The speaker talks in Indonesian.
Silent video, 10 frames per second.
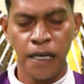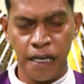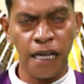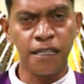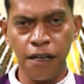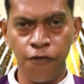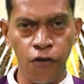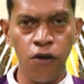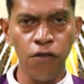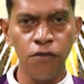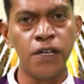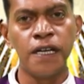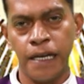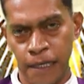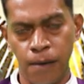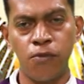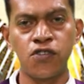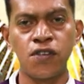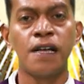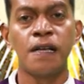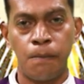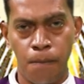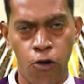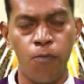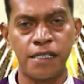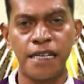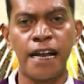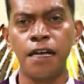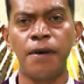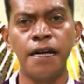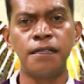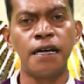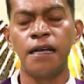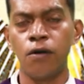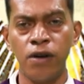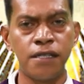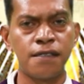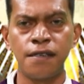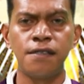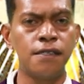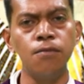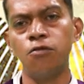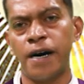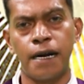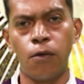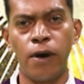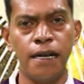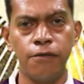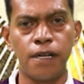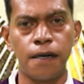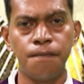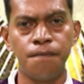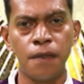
Ita tenefo, itamos maromak sehraik ba ita no ita sei simu barak wain liutan.